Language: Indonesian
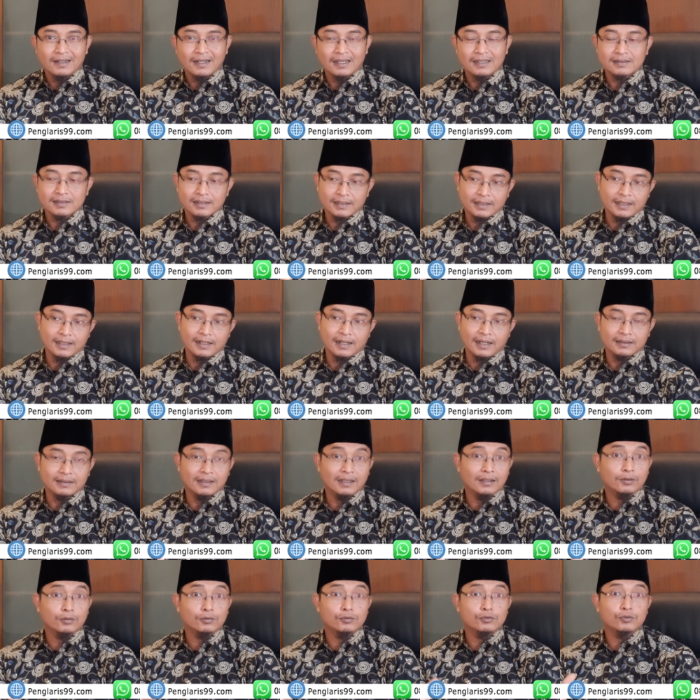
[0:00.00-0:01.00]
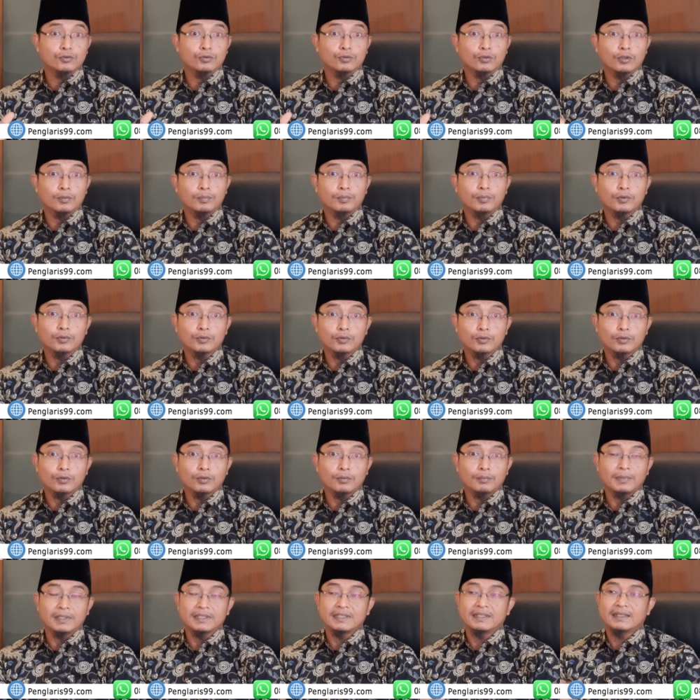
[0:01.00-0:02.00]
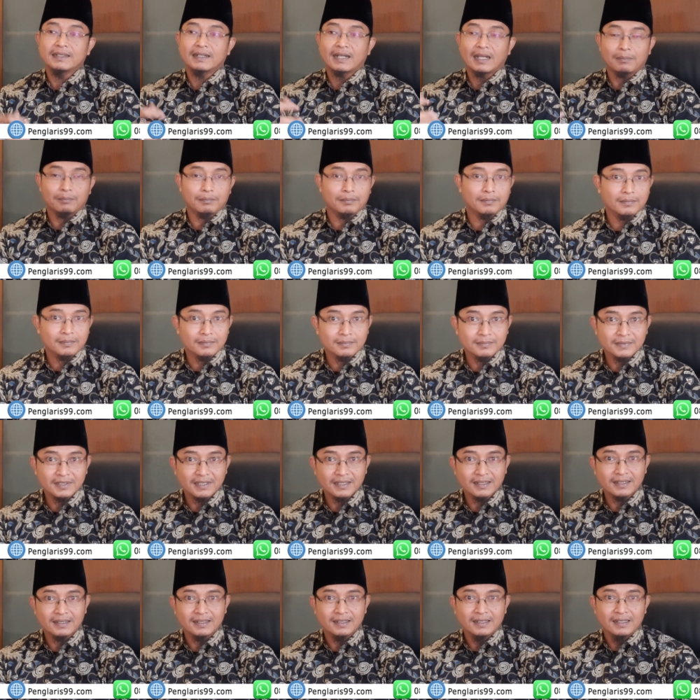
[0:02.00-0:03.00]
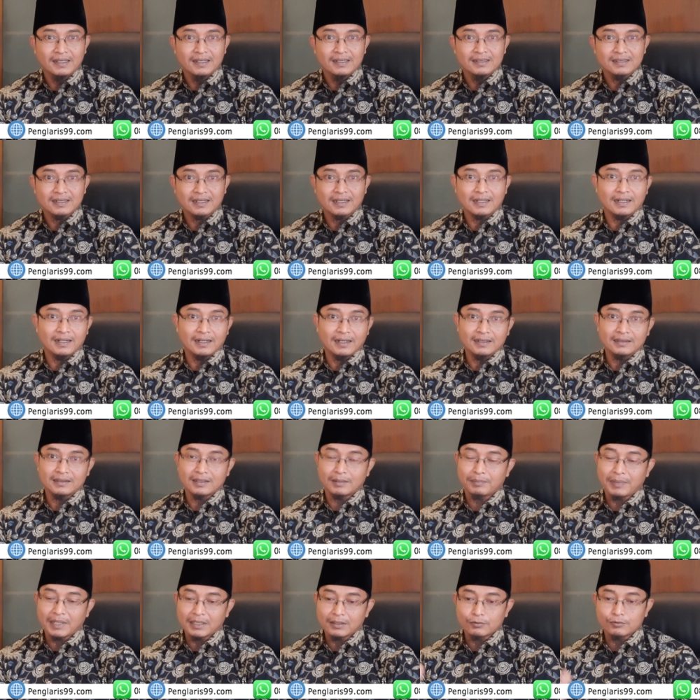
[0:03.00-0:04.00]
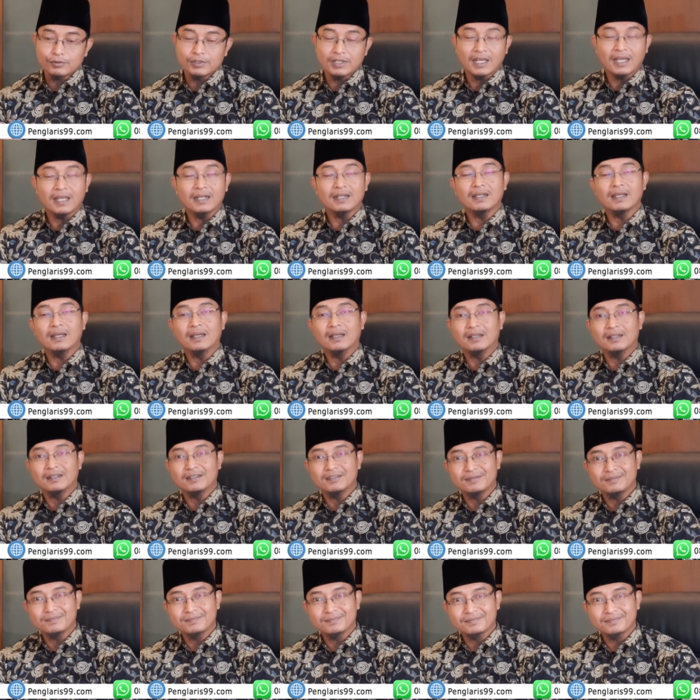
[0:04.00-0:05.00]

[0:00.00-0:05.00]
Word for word: Nah, sekiranya itu cukup untuk menyiram ya, sekeliling tempat usia Anda.